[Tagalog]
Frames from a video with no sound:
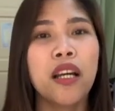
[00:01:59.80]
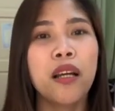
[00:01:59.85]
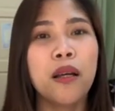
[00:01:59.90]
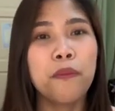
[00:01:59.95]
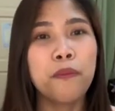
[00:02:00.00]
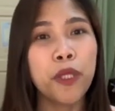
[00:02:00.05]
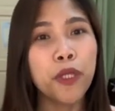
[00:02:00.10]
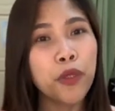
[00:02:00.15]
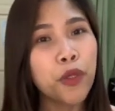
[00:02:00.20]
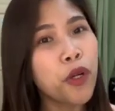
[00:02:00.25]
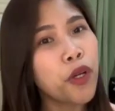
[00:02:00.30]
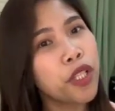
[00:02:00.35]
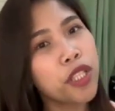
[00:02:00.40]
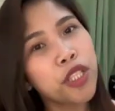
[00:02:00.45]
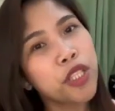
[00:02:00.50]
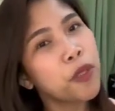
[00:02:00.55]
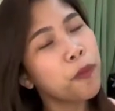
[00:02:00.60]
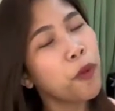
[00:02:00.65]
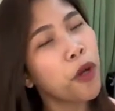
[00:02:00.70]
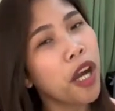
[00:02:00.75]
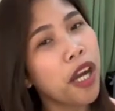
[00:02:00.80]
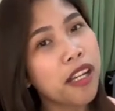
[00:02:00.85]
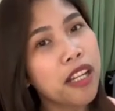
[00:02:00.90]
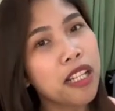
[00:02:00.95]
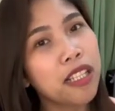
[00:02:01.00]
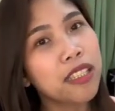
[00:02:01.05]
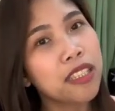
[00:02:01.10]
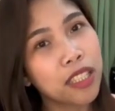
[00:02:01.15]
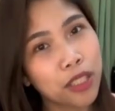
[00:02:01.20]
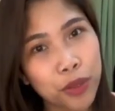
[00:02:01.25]
panoorin nyo po
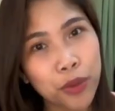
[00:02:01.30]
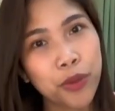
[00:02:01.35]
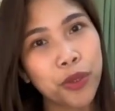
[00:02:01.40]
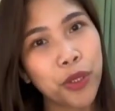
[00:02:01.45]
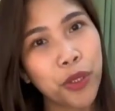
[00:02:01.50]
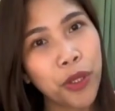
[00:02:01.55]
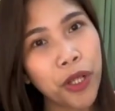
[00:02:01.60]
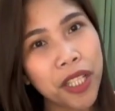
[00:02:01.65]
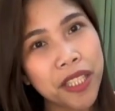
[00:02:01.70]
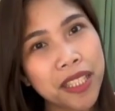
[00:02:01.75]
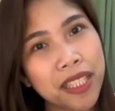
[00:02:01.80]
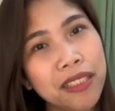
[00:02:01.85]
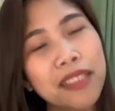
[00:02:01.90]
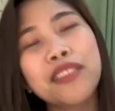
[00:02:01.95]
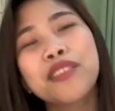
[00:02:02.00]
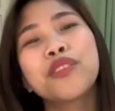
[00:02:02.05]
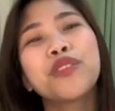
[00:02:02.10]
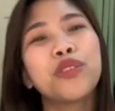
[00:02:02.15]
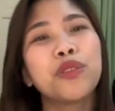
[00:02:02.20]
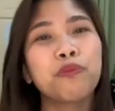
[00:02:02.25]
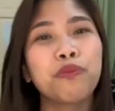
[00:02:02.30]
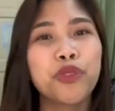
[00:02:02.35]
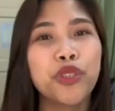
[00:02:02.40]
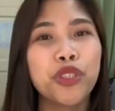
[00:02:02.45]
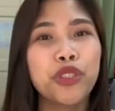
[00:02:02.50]
hanggang sa dulo kasi nandun po